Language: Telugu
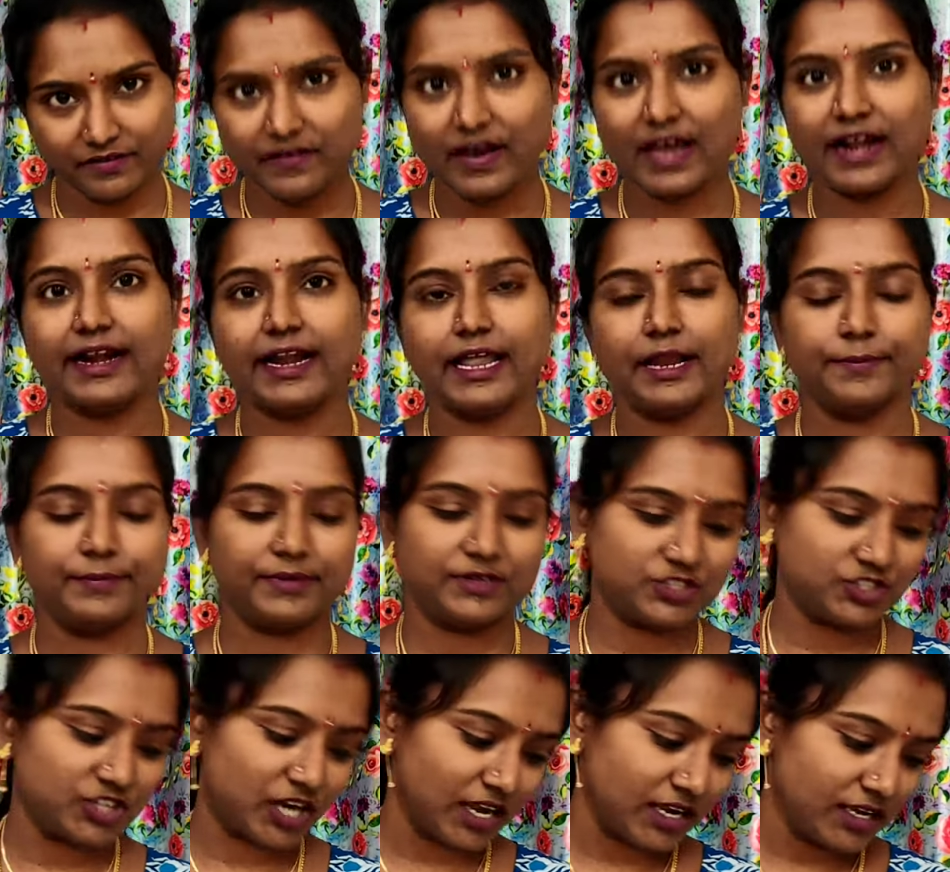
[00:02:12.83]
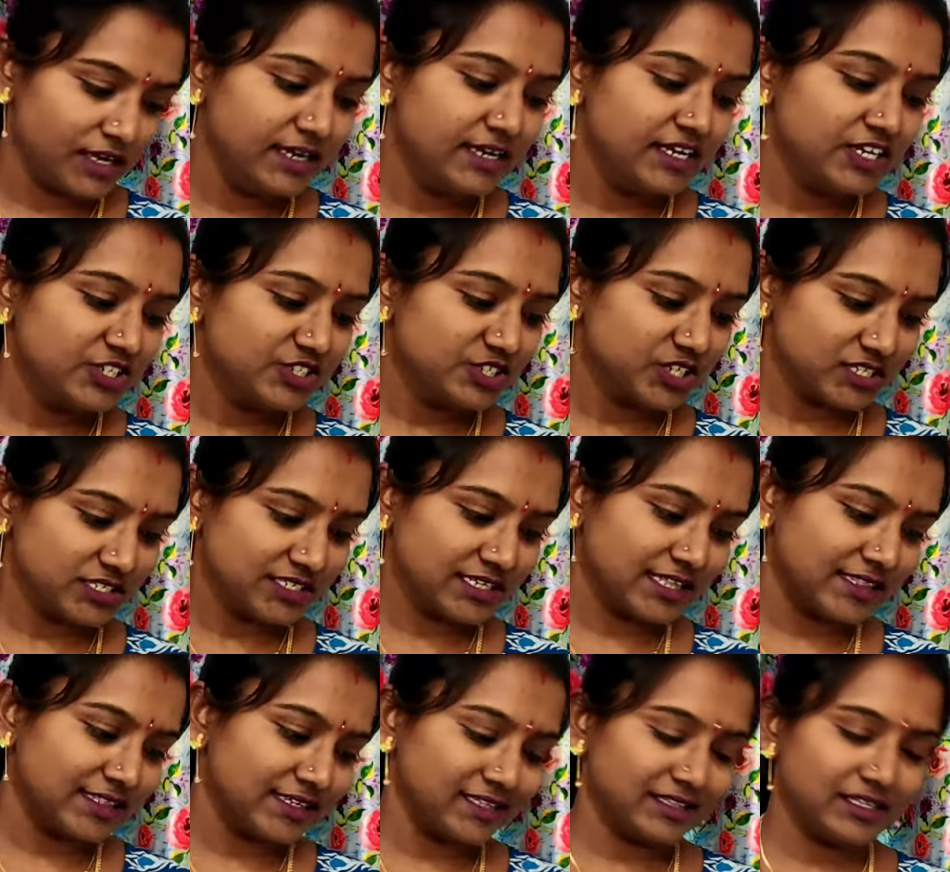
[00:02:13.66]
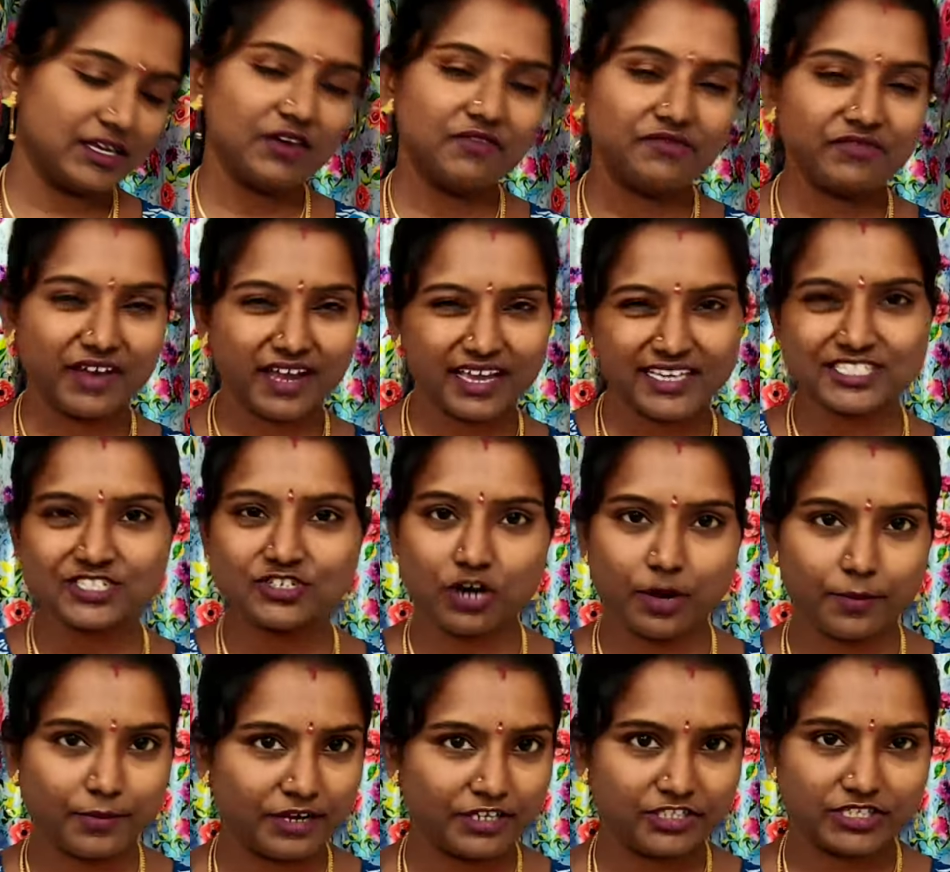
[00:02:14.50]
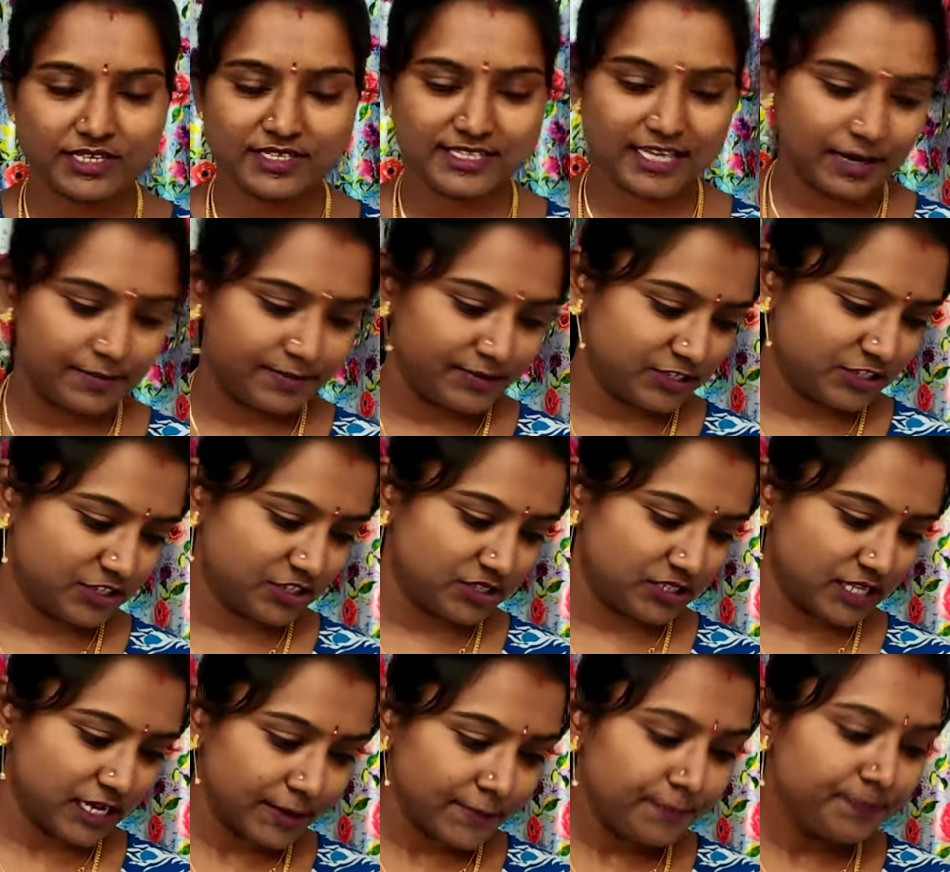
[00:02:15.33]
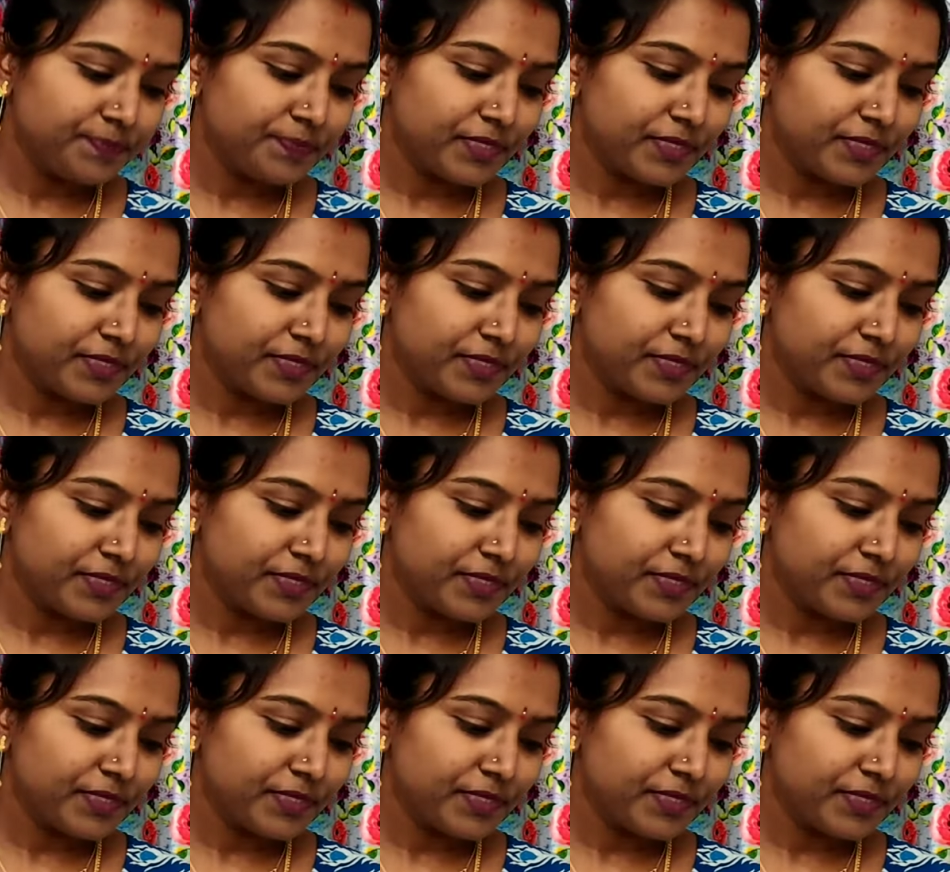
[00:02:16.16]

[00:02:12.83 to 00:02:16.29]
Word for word: వ్యాలిడ్ అనిపించాయి శ్రీ సత్యది వేస్ట్ నామినేషన్స్ అనిపించింది